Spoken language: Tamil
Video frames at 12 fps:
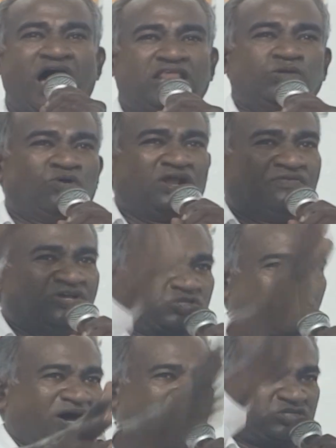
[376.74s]
அதுபோல
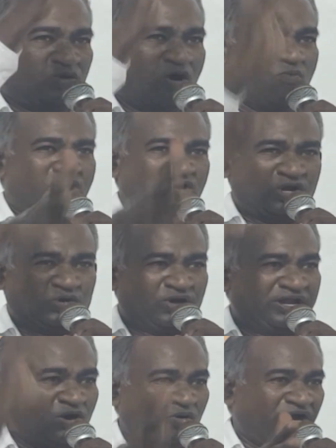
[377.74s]
விசுவாசி
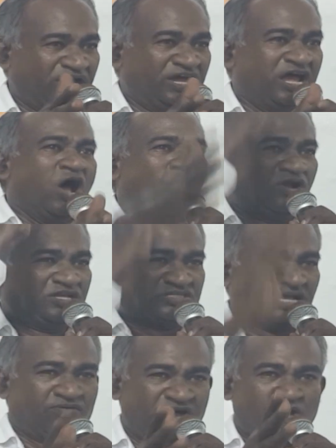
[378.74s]
ஒவ்வொருவருக்கும் என்ன உண்டு ஒரு
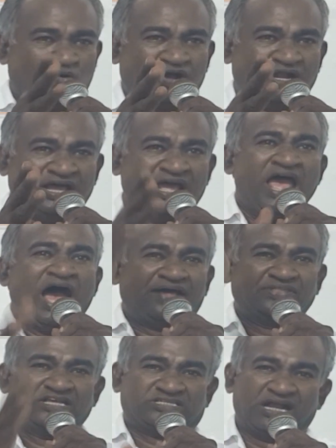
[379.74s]
சிலுவை உண்டு
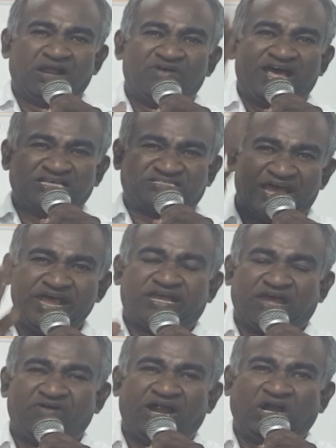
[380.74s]
அந்த சிலுவை சிலுவையை
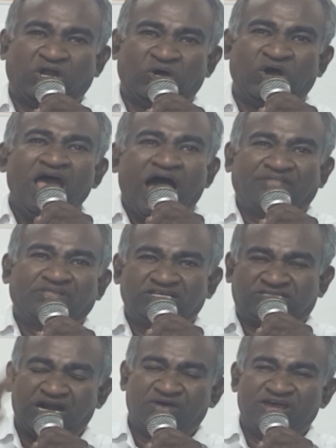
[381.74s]
சகிக்க வேண்டும் அந்த
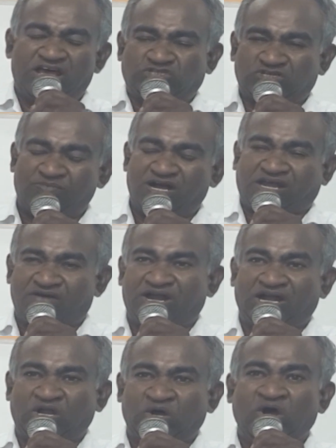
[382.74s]
சிலுவையை சுமக்க
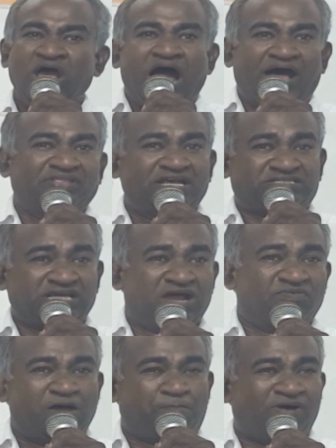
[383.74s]
வேண்டும் அந்த
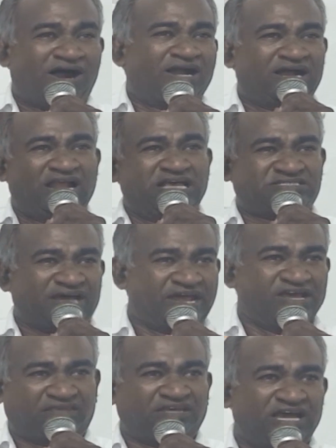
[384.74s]
சிலுவை பாடுகளை
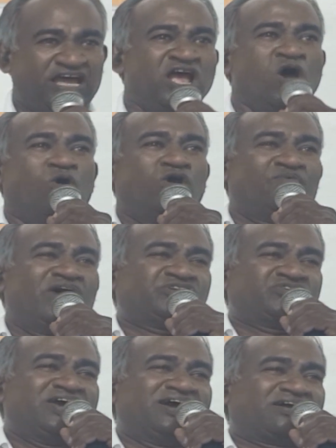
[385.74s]
சகித்து ஒரு
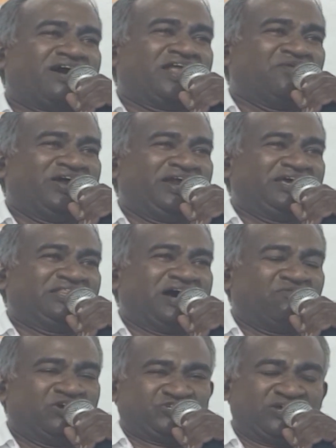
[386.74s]
வெற்றியை காண வேண்டியது
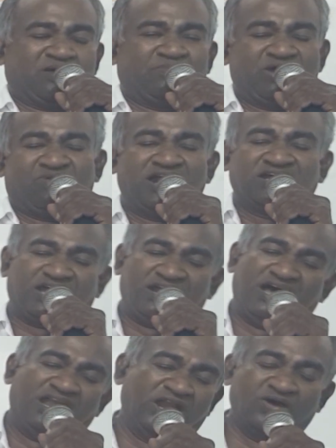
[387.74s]
அவசியம் நம்முடைய
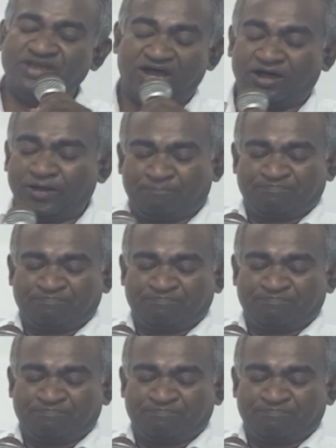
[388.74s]
வாழ்க்கையில் ஆளலையோ